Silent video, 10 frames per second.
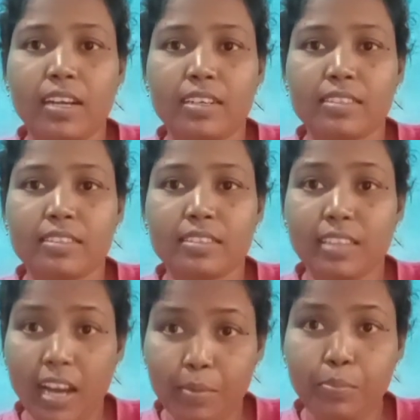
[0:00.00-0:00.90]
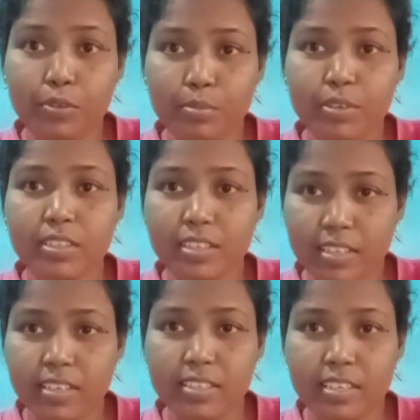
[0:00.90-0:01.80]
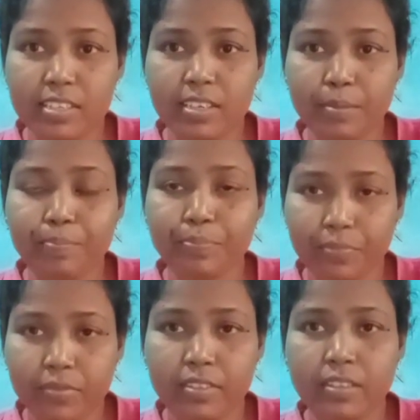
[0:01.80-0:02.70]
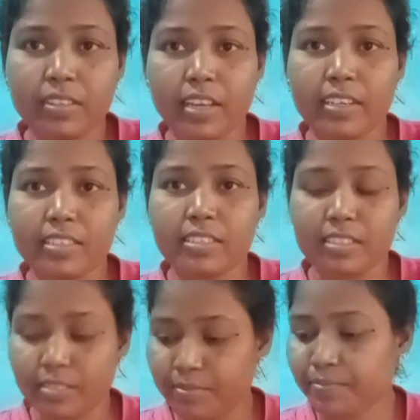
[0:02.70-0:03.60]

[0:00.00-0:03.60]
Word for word: আর তার পরিবর্তে কি এসেছে দেখাচ্ছি